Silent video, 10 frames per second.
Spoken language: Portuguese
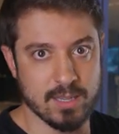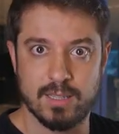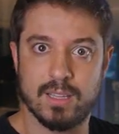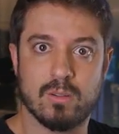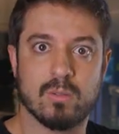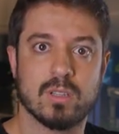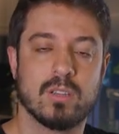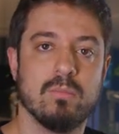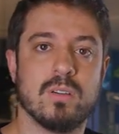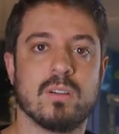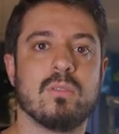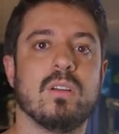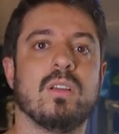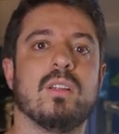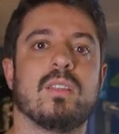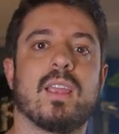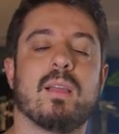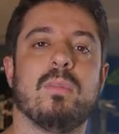Tem que ter conta aqui no banco, tem que